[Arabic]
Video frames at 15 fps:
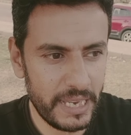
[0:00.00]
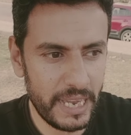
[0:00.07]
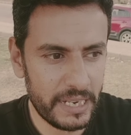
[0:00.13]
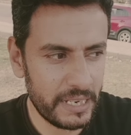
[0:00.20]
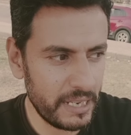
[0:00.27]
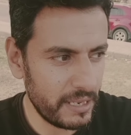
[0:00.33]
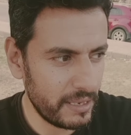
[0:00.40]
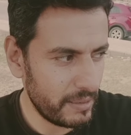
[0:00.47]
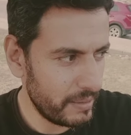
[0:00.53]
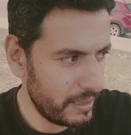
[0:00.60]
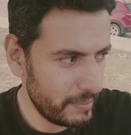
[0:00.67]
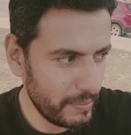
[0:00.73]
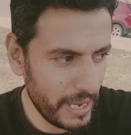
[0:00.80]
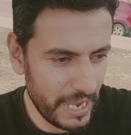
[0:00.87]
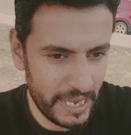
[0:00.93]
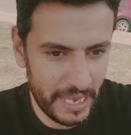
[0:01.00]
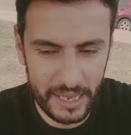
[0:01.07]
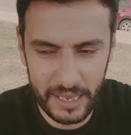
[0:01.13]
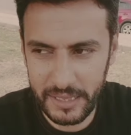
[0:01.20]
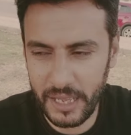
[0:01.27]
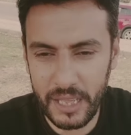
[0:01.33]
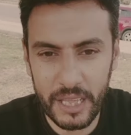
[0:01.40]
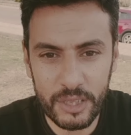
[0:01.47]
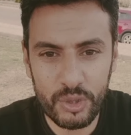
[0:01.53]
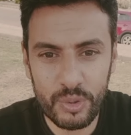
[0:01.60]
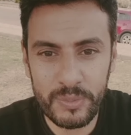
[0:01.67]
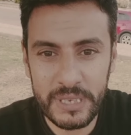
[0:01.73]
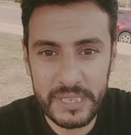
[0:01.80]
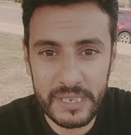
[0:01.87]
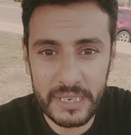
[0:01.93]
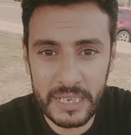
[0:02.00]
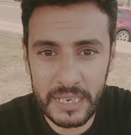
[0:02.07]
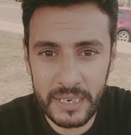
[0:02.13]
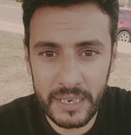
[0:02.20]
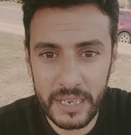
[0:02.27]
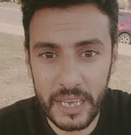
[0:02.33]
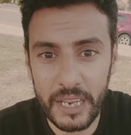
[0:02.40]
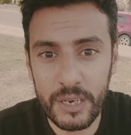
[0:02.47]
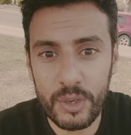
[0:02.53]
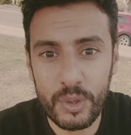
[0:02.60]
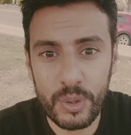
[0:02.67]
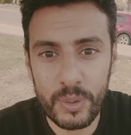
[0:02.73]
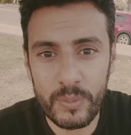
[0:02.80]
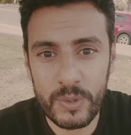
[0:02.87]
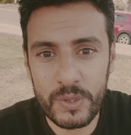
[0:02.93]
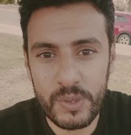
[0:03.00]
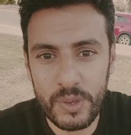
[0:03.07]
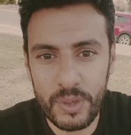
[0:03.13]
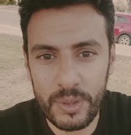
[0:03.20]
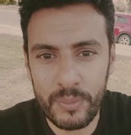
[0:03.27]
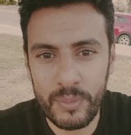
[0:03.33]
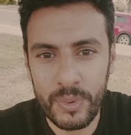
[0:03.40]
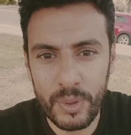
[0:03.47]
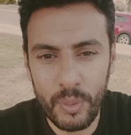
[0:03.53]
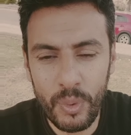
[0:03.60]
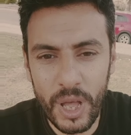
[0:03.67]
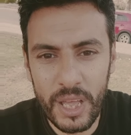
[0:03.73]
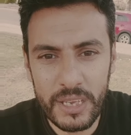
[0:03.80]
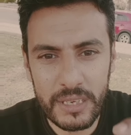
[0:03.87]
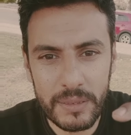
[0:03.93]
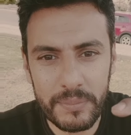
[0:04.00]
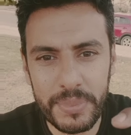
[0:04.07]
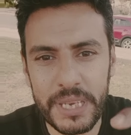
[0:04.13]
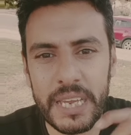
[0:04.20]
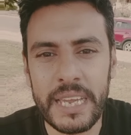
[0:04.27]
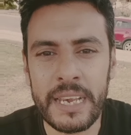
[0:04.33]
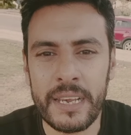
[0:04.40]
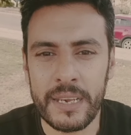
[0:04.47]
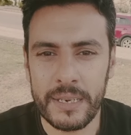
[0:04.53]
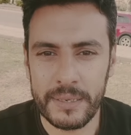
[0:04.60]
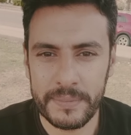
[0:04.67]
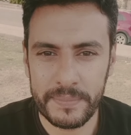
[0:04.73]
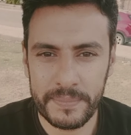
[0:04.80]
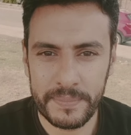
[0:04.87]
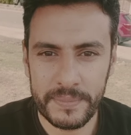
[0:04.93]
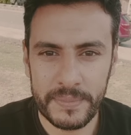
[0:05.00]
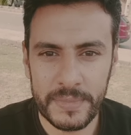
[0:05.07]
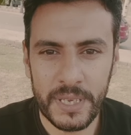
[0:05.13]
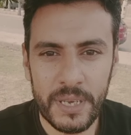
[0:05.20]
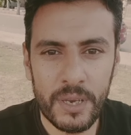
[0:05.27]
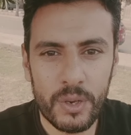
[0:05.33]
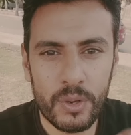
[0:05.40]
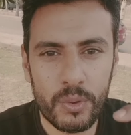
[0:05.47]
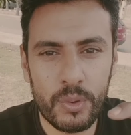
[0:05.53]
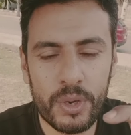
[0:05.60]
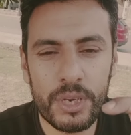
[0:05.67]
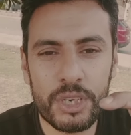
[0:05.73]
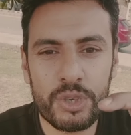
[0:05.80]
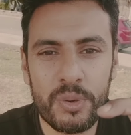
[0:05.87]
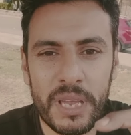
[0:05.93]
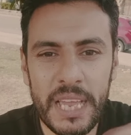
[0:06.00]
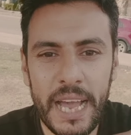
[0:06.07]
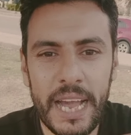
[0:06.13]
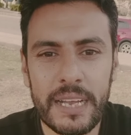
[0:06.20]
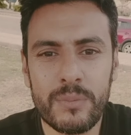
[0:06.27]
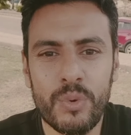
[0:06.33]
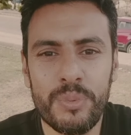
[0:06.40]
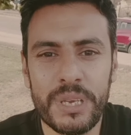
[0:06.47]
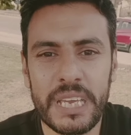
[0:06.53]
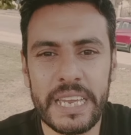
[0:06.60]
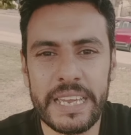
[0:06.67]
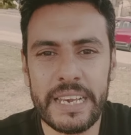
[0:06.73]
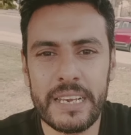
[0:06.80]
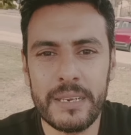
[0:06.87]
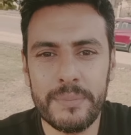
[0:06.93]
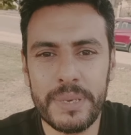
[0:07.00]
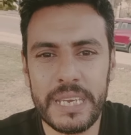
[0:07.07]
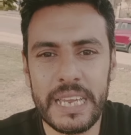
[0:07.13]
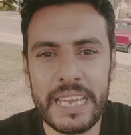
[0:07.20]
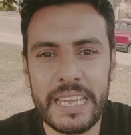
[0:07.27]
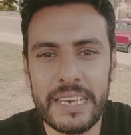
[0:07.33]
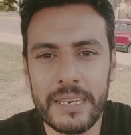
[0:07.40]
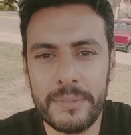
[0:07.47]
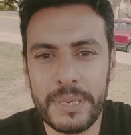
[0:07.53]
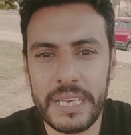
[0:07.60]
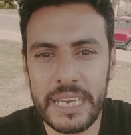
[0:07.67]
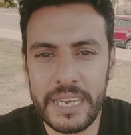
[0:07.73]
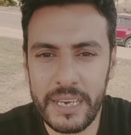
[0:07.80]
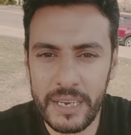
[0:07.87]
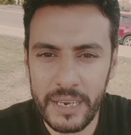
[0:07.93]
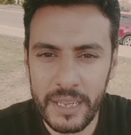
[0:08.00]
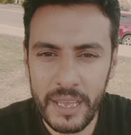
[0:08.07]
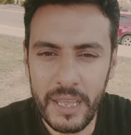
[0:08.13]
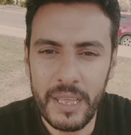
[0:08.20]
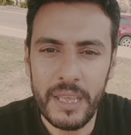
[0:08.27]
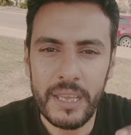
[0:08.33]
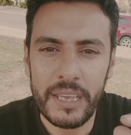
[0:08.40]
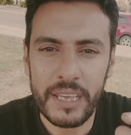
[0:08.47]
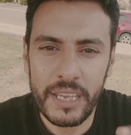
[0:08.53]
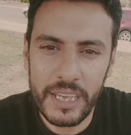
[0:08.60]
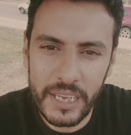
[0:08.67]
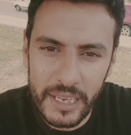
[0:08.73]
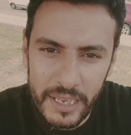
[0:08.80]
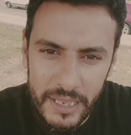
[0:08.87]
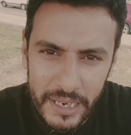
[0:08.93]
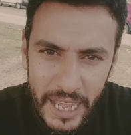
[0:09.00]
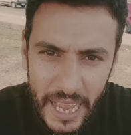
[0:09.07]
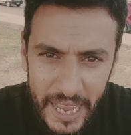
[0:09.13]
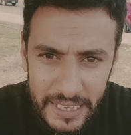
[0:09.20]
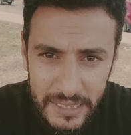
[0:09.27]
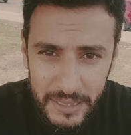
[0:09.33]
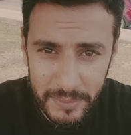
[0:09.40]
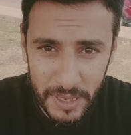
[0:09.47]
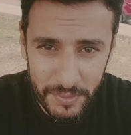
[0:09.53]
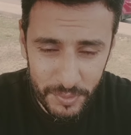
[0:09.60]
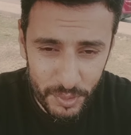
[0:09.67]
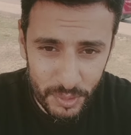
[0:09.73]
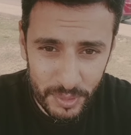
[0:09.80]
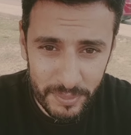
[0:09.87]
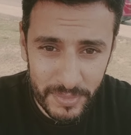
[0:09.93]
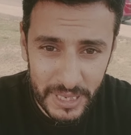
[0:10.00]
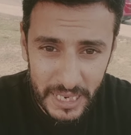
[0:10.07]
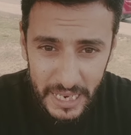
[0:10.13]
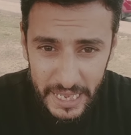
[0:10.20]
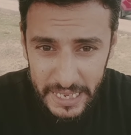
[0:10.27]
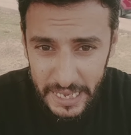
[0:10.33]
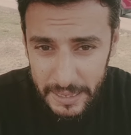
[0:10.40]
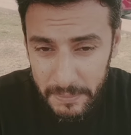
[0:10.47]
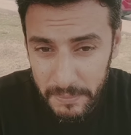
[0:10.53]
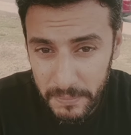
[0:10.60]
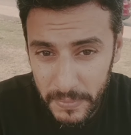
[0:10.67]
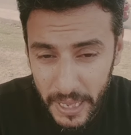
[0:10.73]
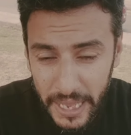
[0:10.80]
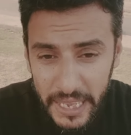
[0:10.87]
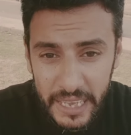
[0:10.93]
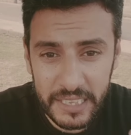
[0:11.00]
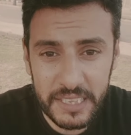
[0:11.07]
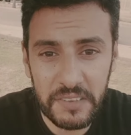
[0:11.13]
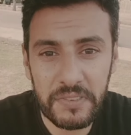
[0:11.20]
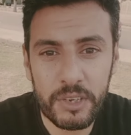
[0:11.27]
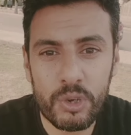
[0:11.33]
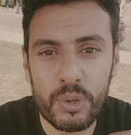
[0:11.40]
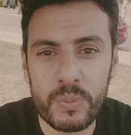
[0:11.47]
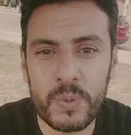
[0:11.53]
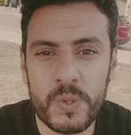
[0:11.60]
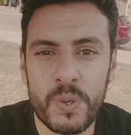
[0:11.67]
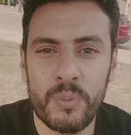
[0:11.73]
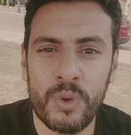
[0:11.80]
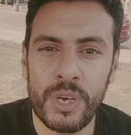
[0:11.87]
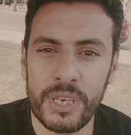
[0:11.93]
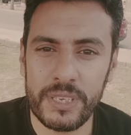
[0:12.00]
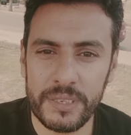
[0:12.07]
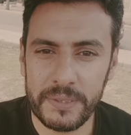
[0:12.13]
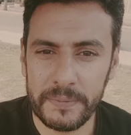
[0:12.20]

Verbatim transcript: يعني مع تقدم السنين الكروموسوم واي بيقل كل شويه حجمه بيقل بيقل بيقل لحد ما في يوم من الايام هيختفي الكروموسوم واي